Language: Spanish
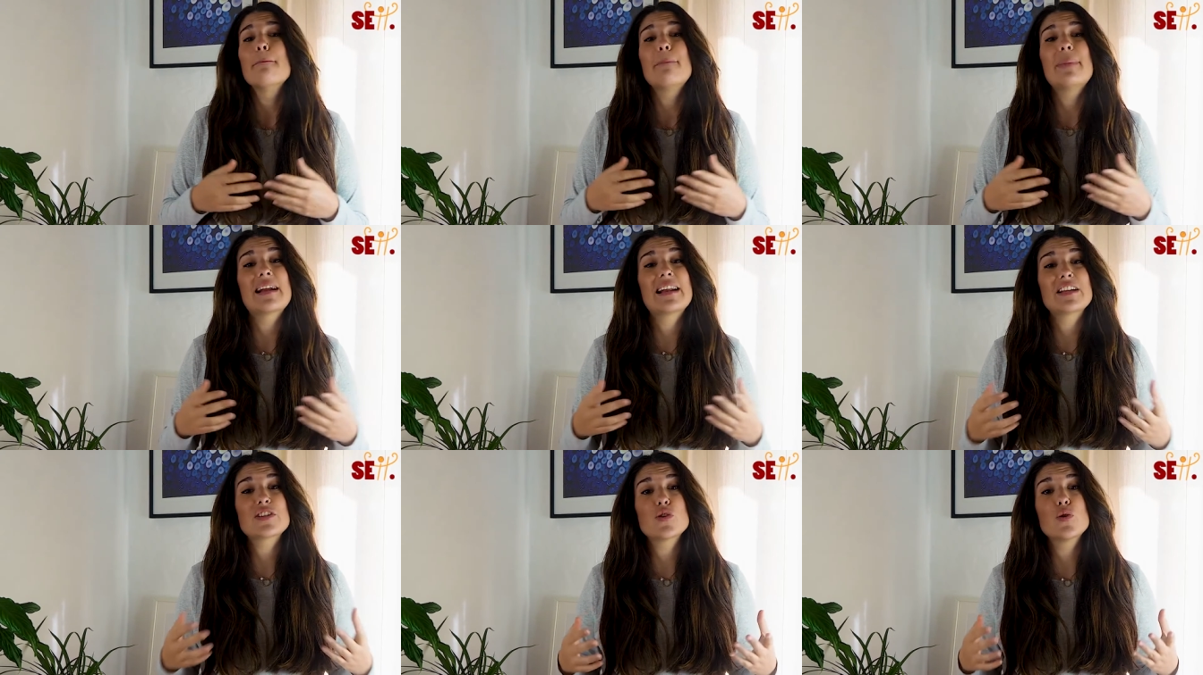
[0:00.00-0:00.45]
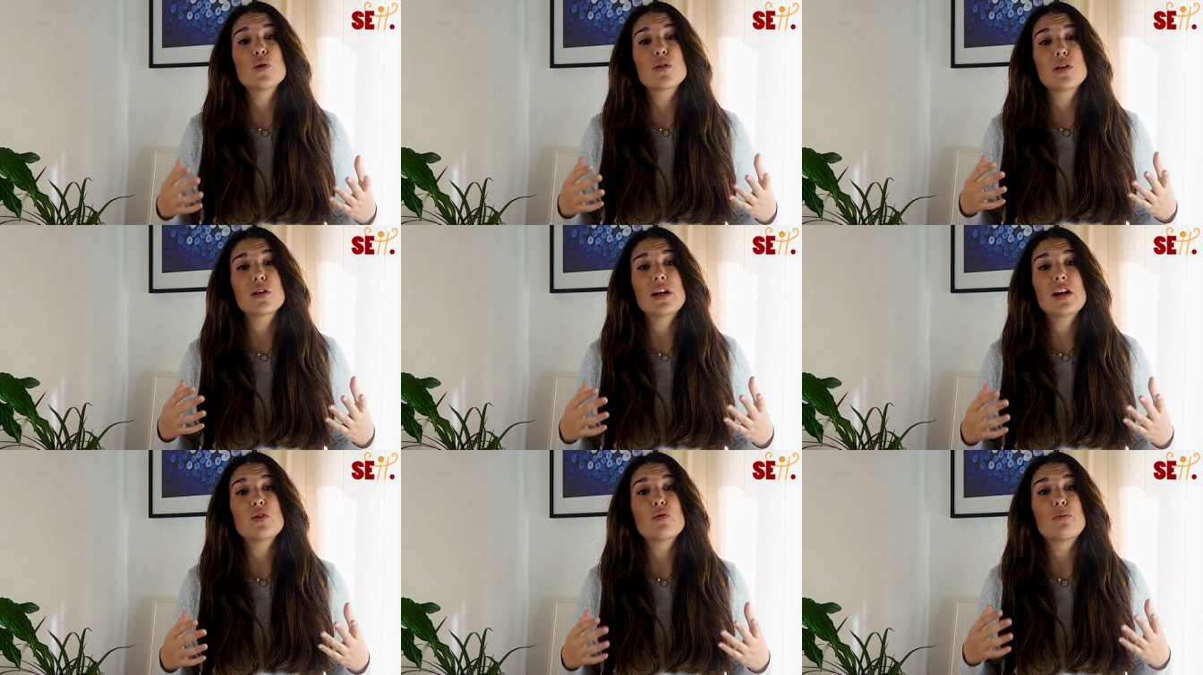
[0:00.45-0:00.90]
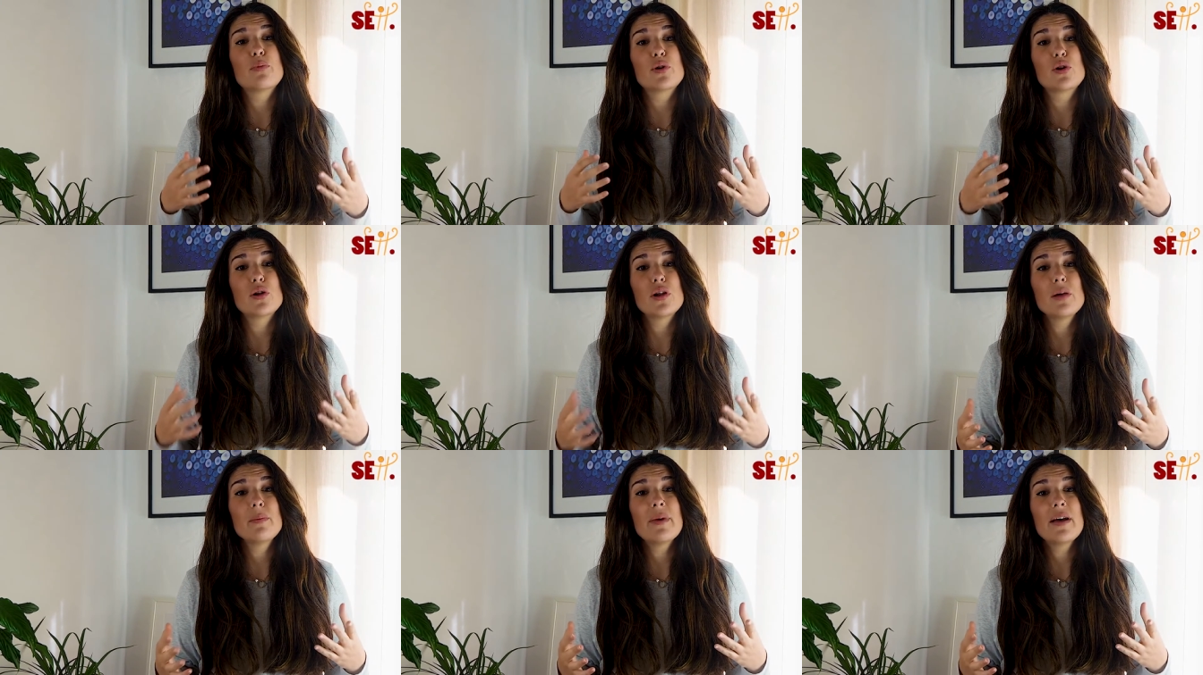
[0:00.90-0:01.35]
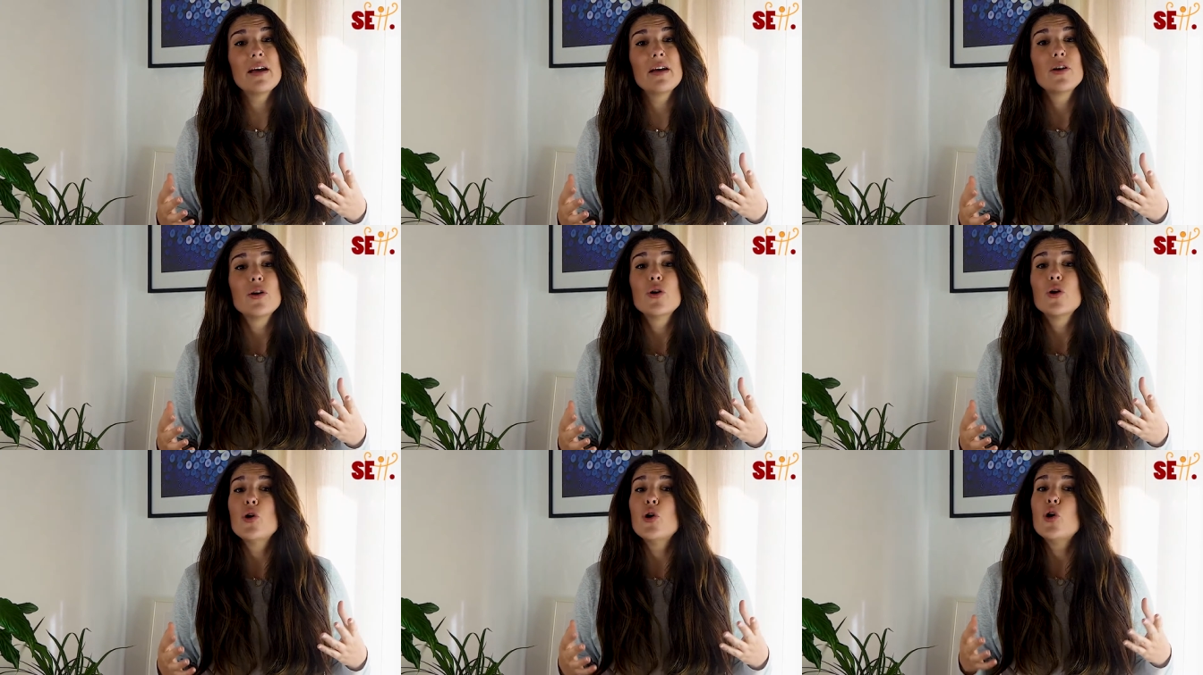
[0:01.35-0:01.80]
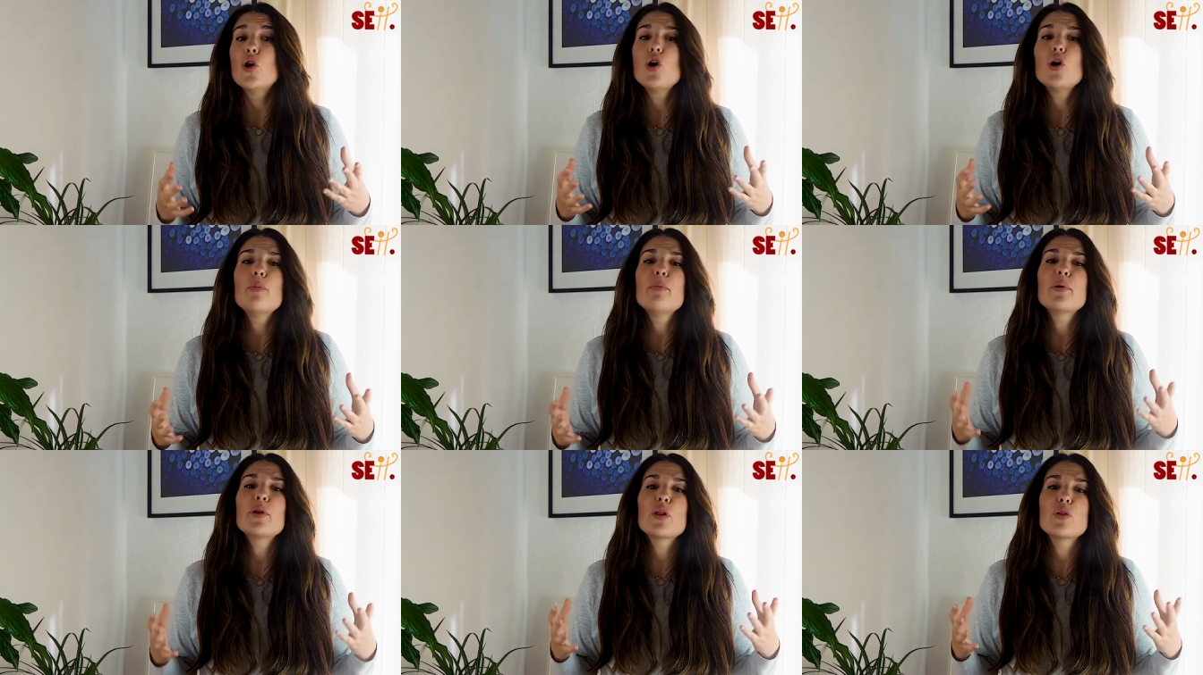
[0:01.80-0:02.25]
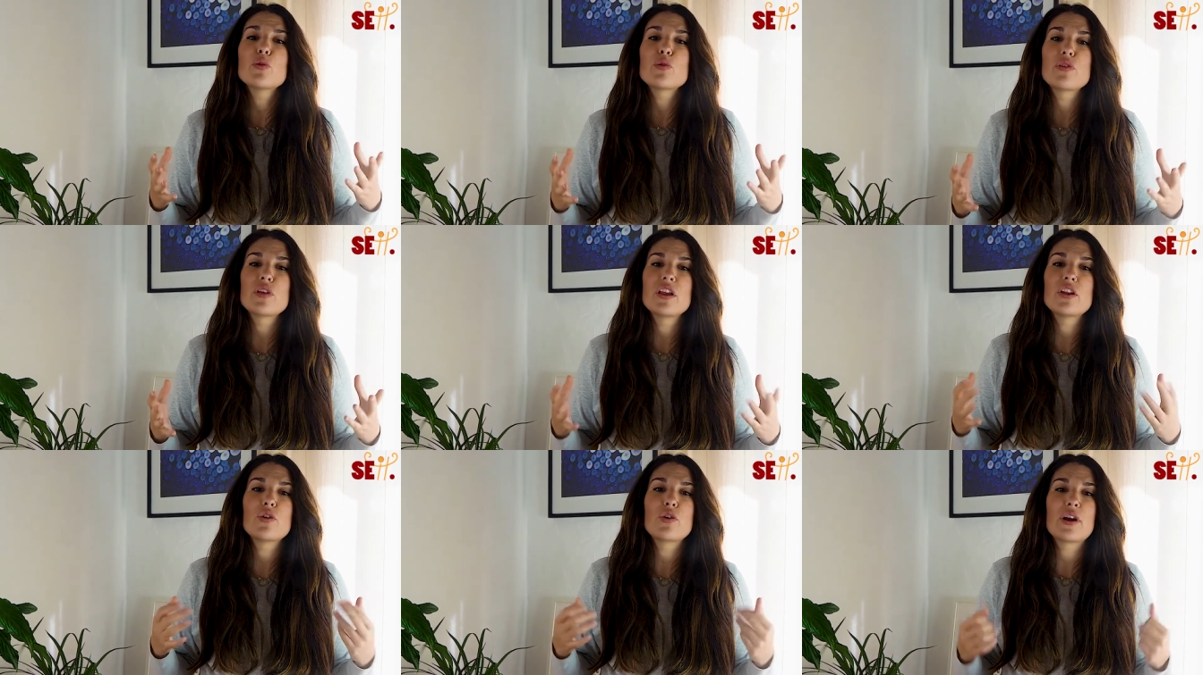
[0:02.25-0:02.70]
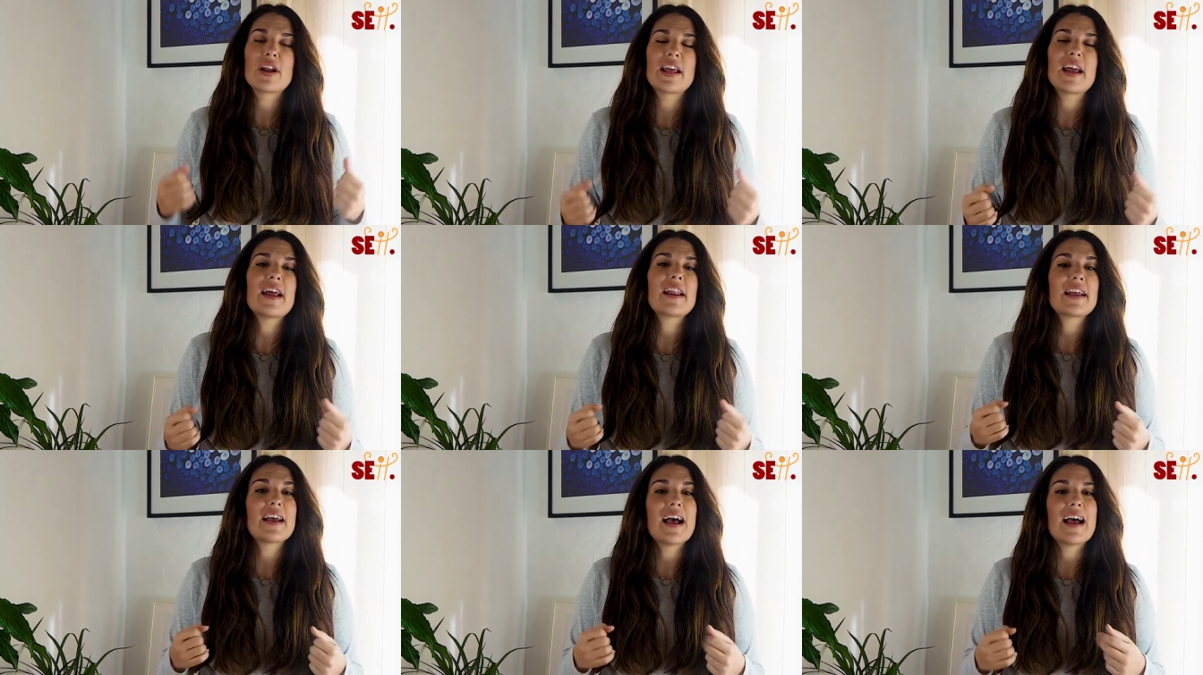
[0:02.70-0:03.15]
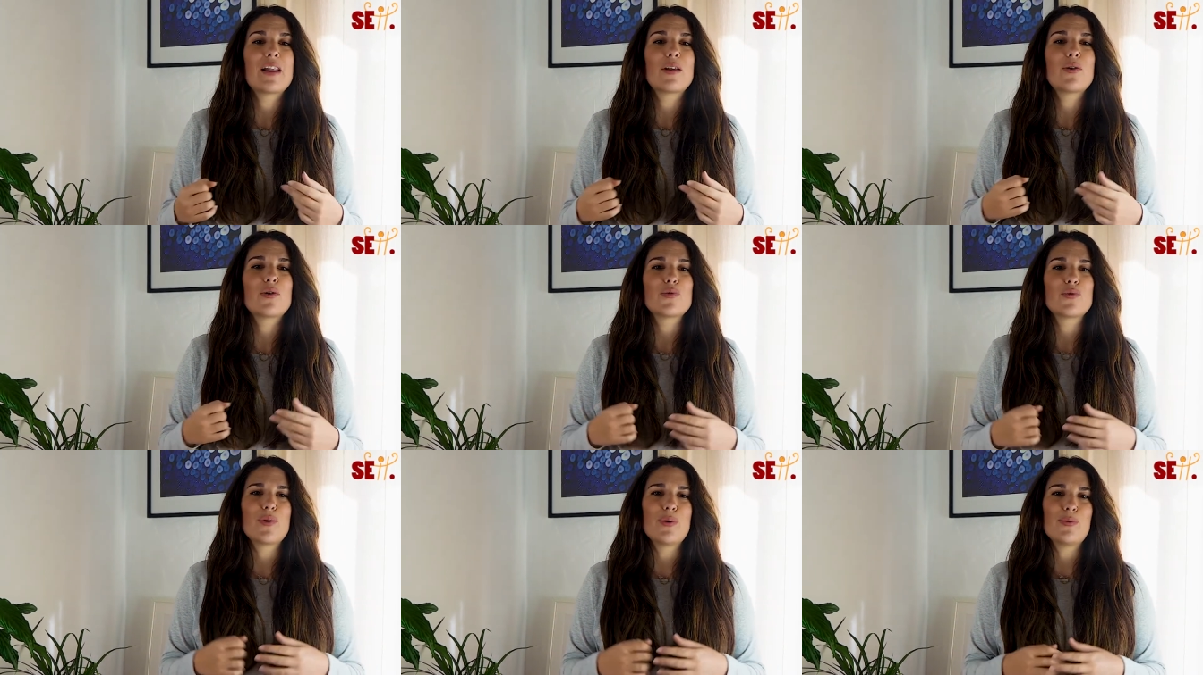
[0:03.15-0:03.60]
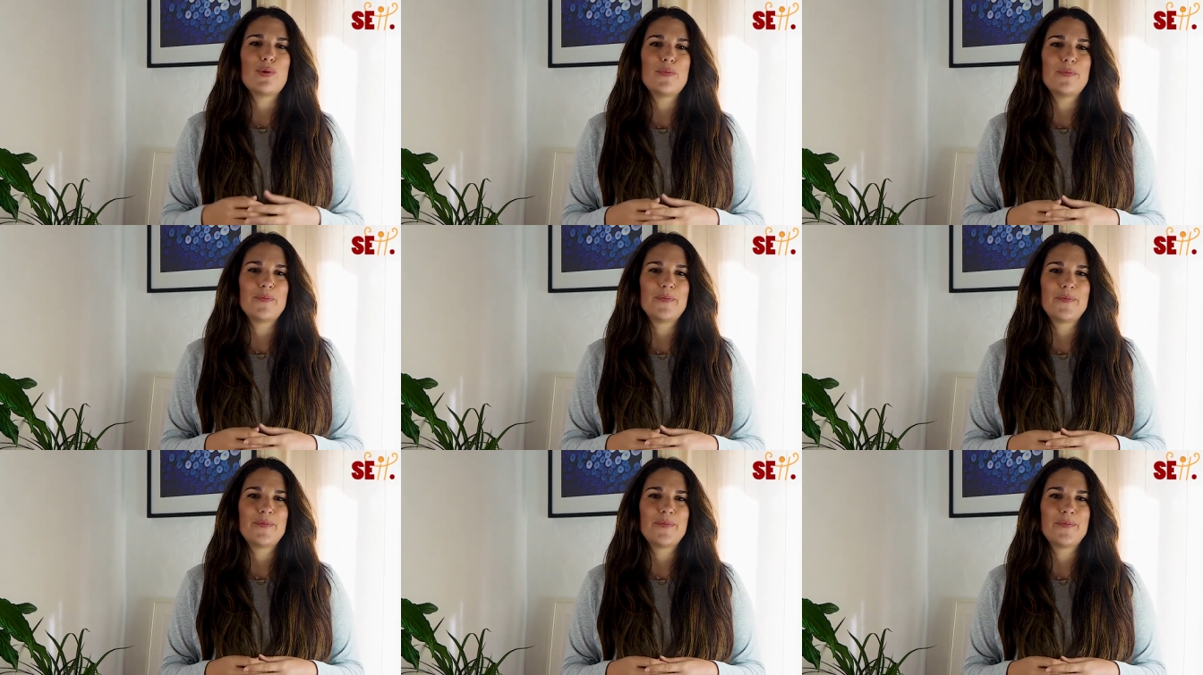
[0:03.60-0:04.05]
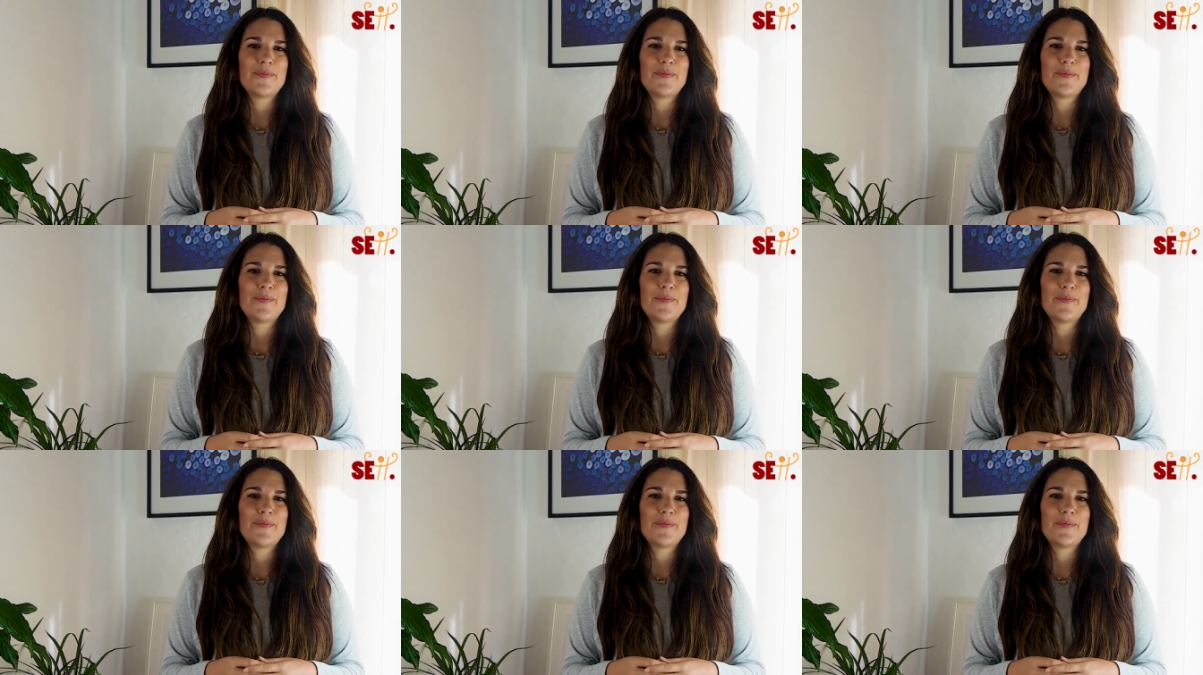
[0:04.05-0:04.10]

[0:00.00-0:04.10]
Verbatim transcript: para solucionar un problema o producir o crear algo nuevo.